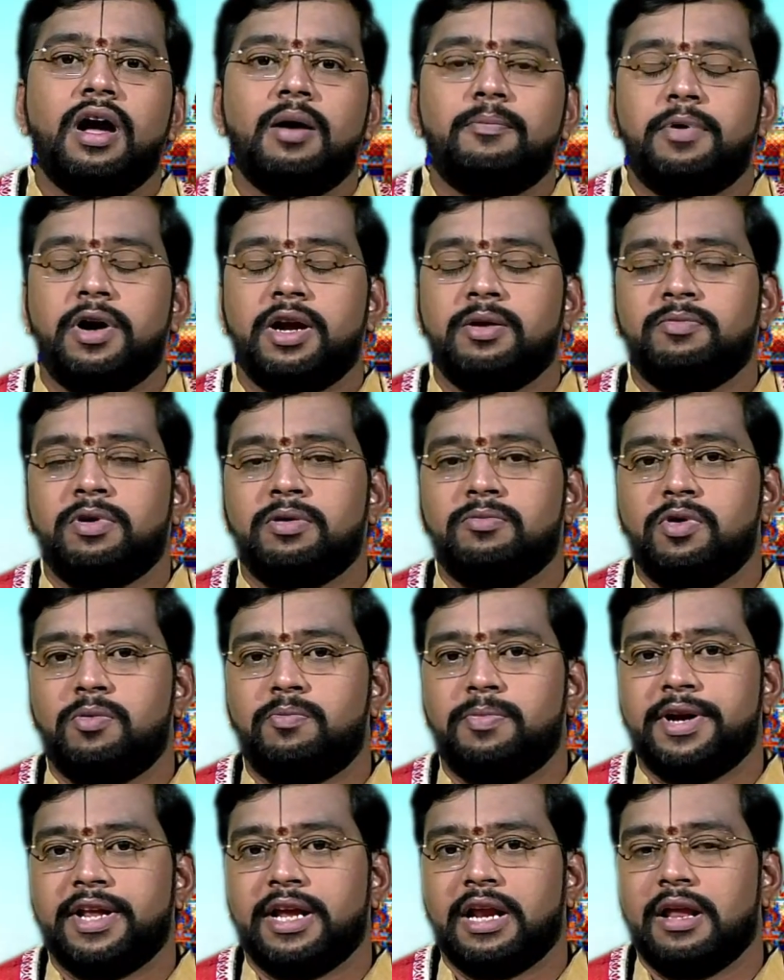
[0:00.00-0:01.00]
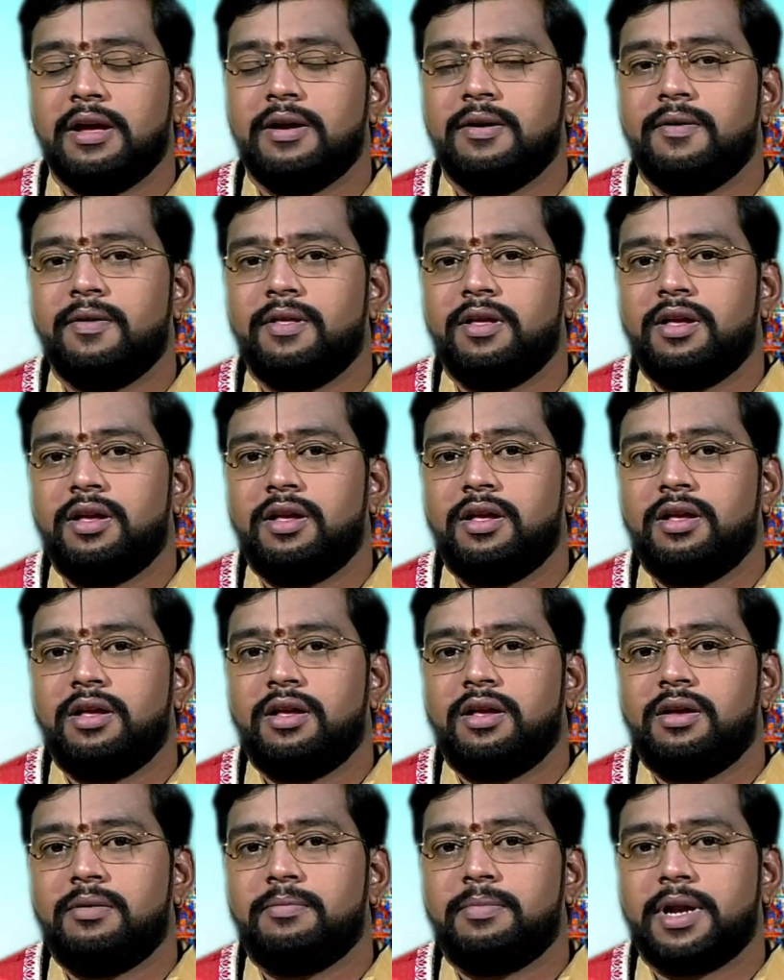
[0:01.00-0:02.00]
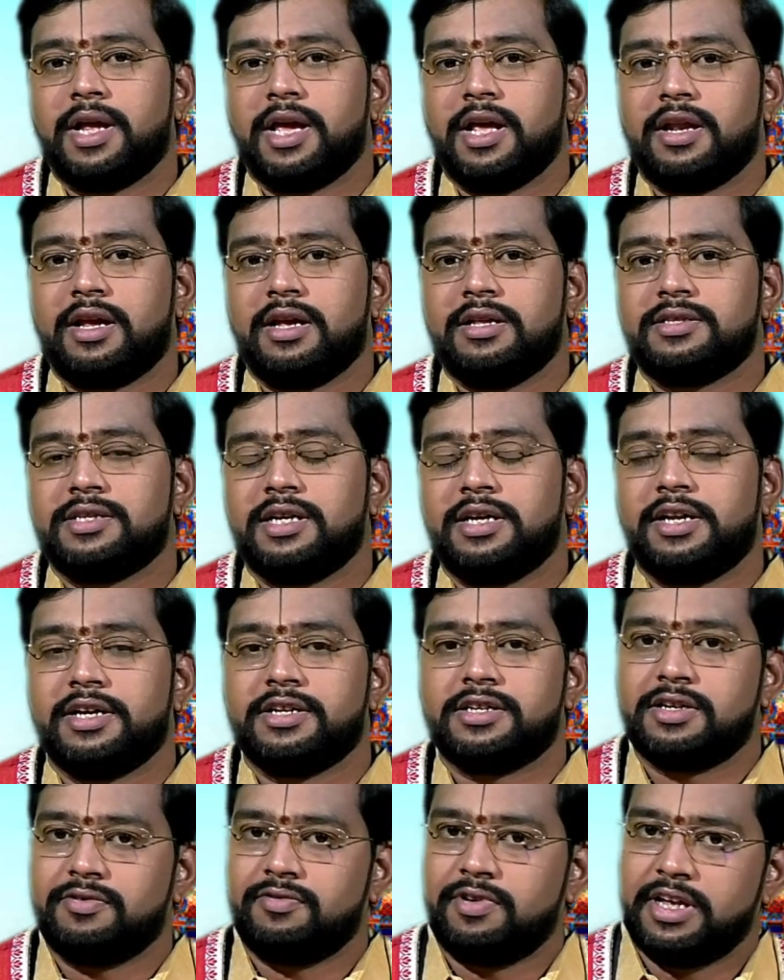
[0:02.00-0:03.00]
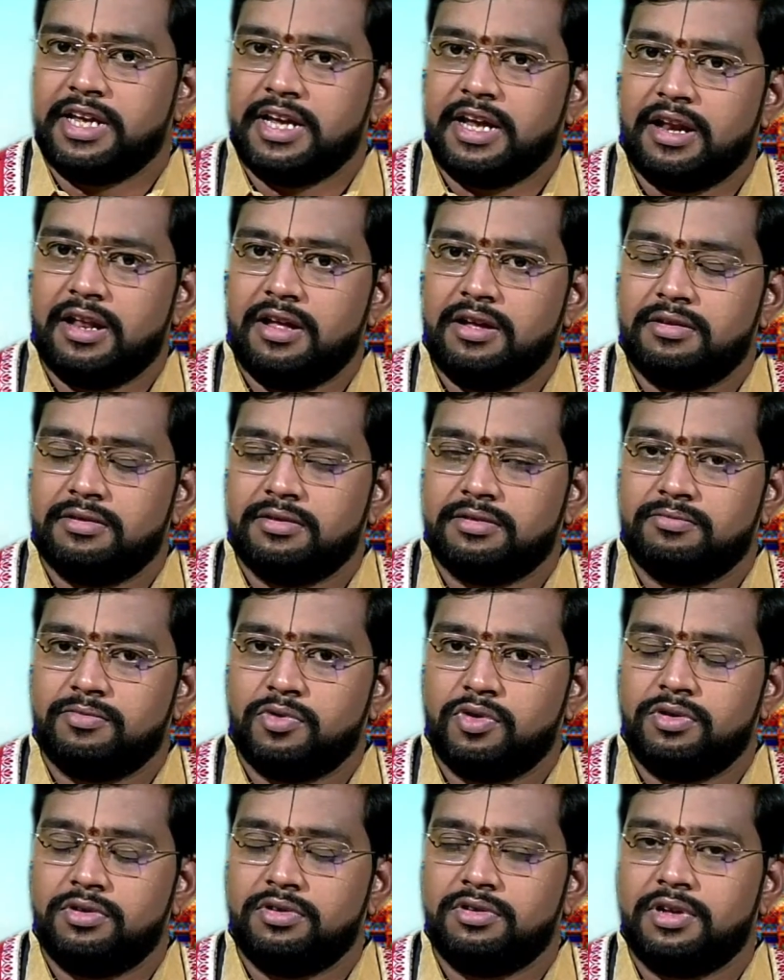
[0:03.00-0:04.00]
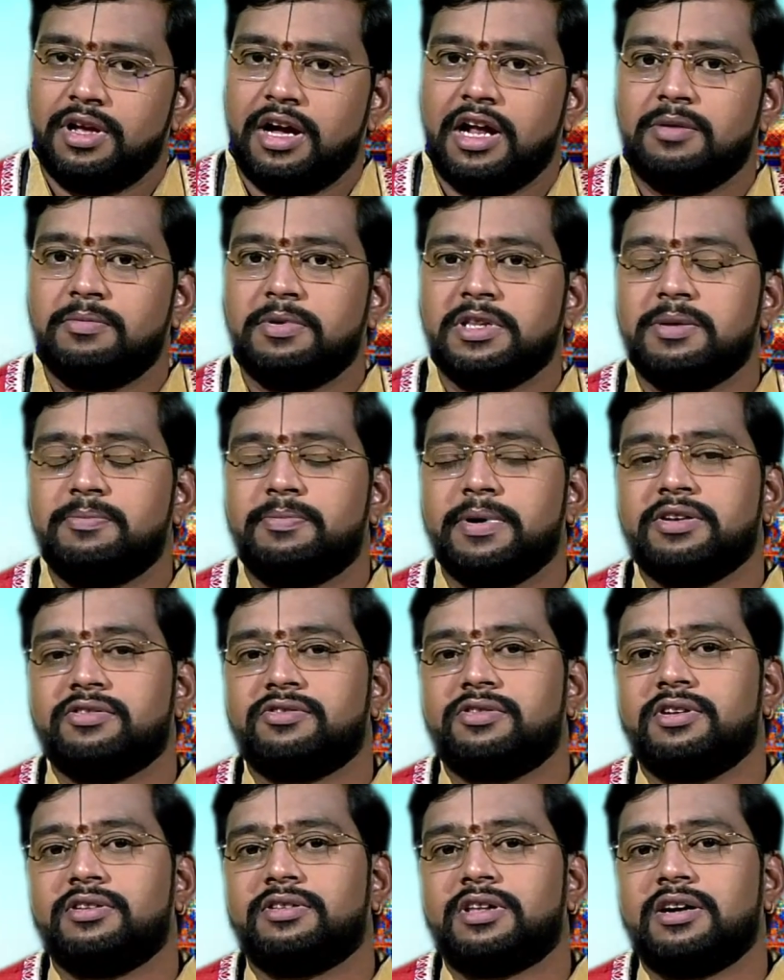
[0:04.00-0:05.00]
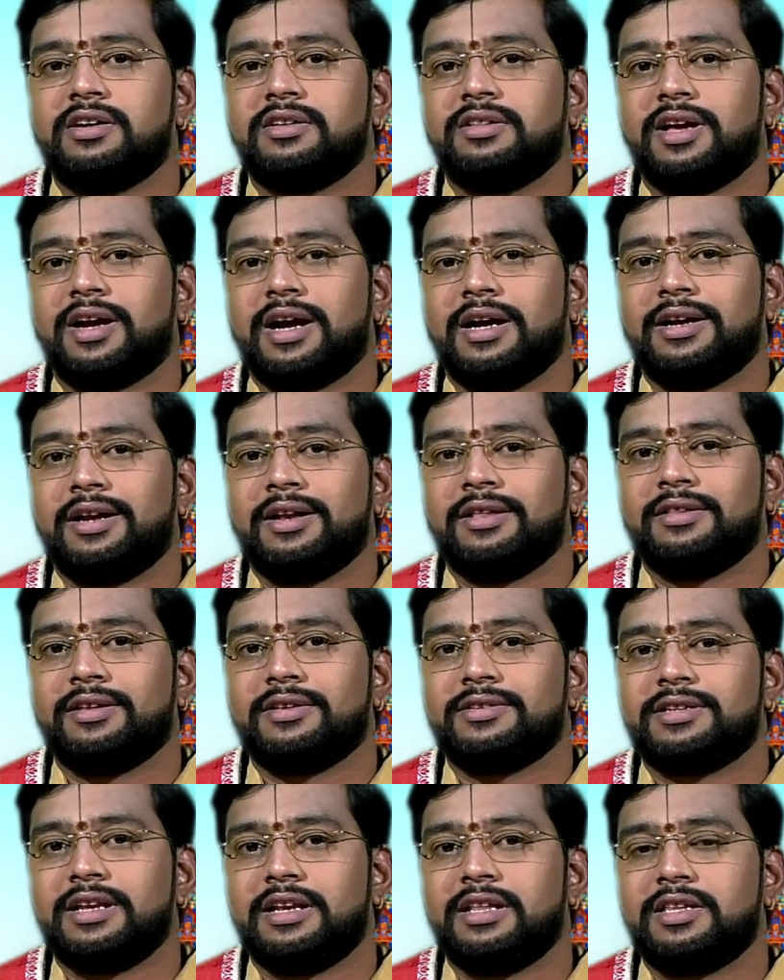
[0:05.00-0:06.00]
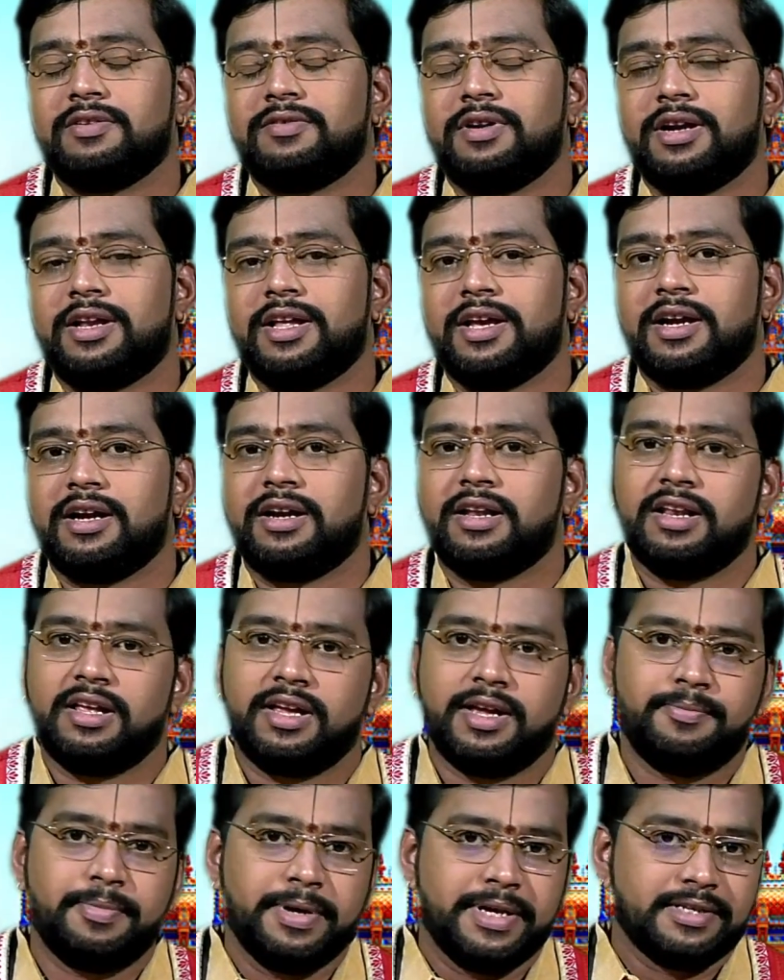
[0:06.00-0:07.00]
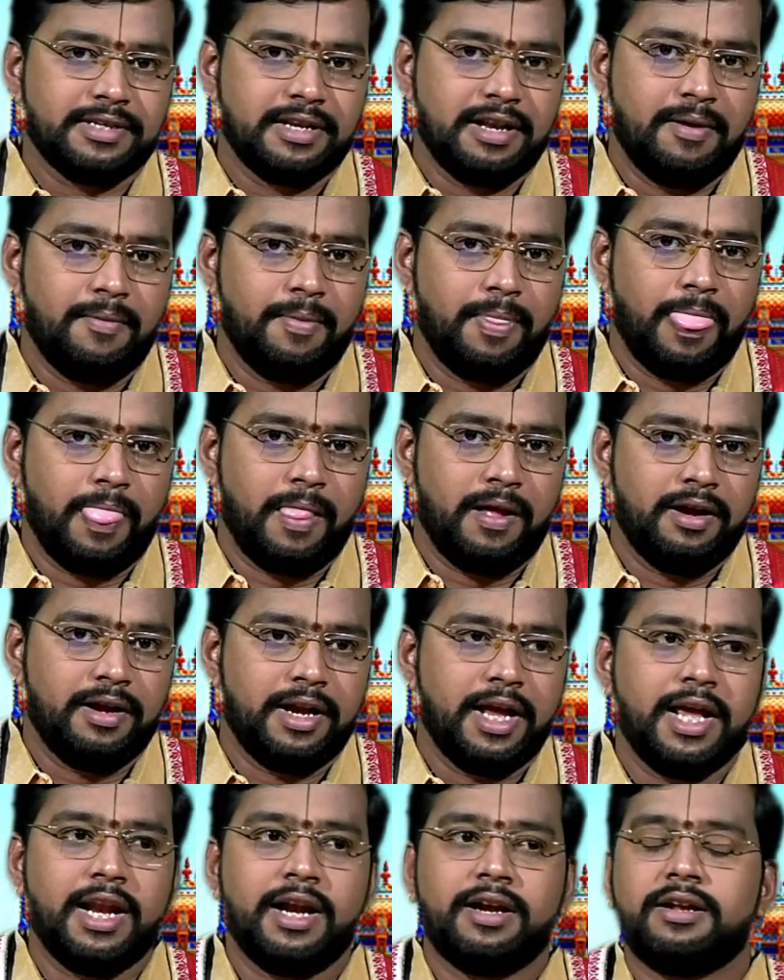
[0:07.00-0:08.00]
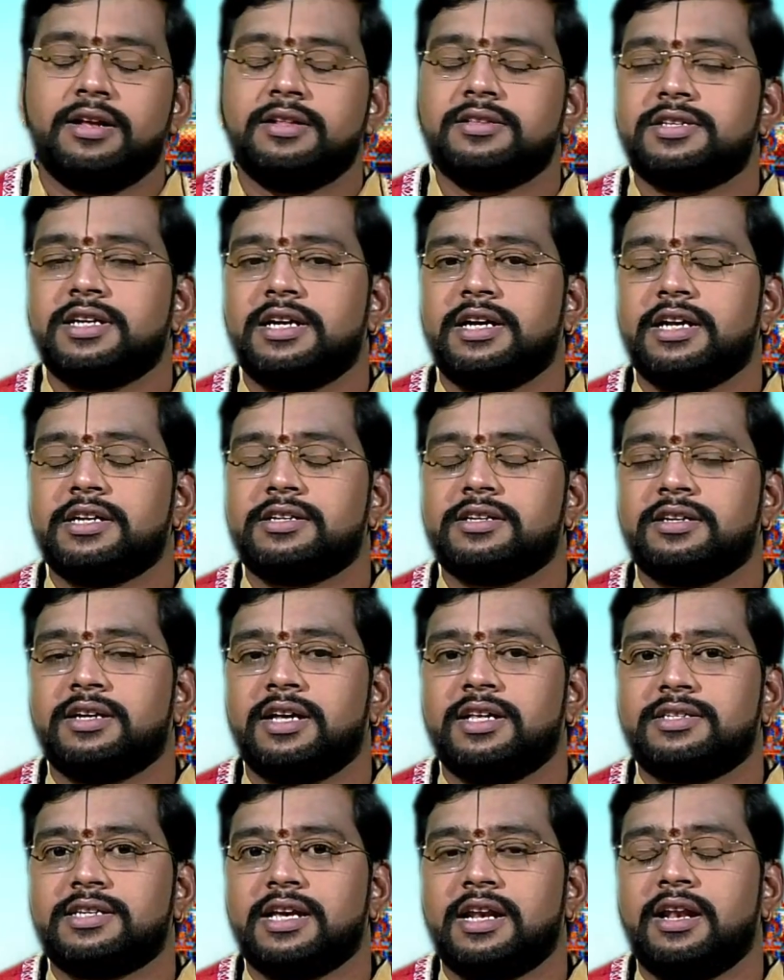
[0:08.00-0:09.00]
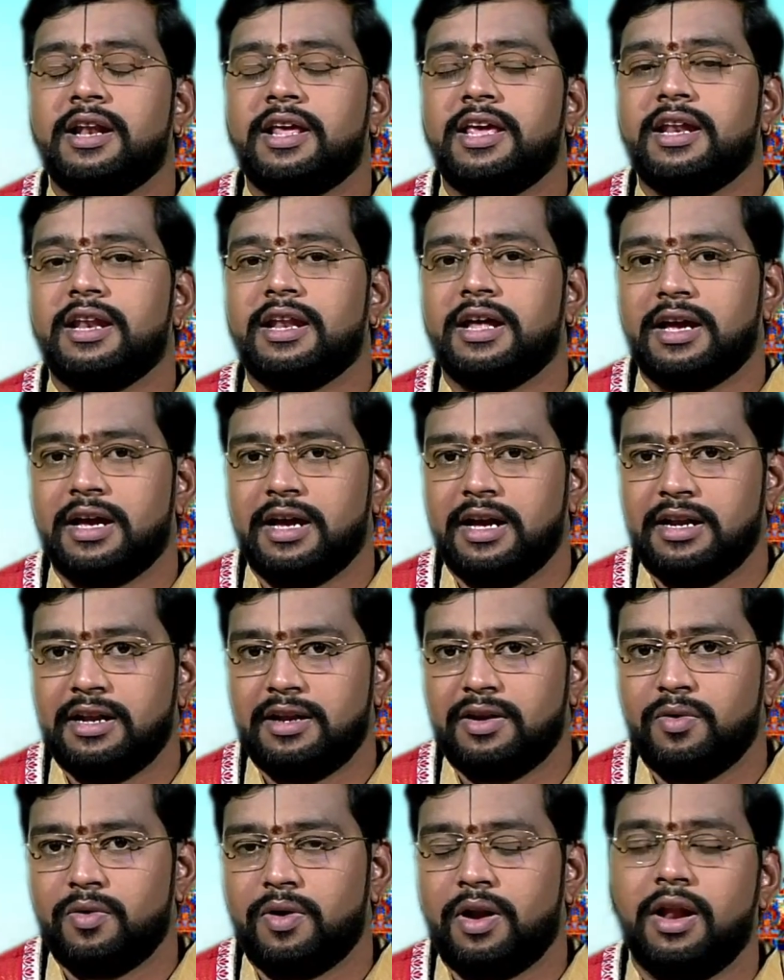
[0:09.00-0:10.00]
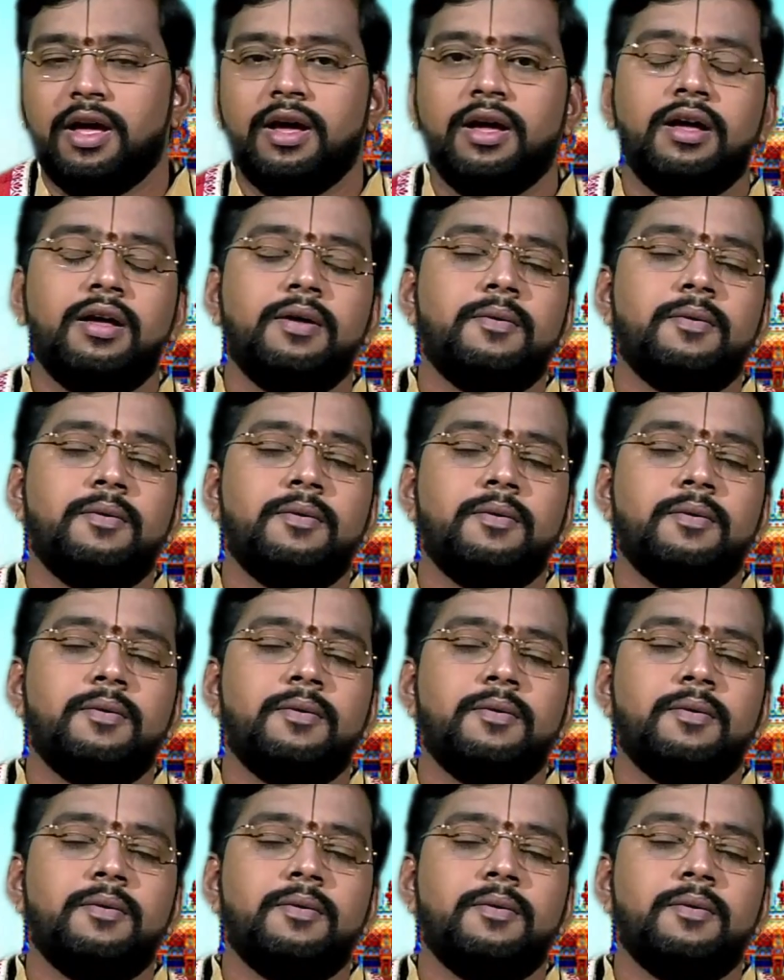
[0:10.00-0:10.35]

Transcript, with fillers: அப்பாயின்மெண்ட் புக் பண்ணிக்கலாம் ப்ரேயர் கன்சல்டேஷன் வாங்கிக்கலாம் முன் அனுமதி பெற்று தகுந்த கட்டணத்தை செலுத்திவிட்டு எங்கிட்ட நீங்கள் பேசலாம் டைரக்ட் கன்சல்டேஷன்னா சென்னை நங்கநல்லூரில்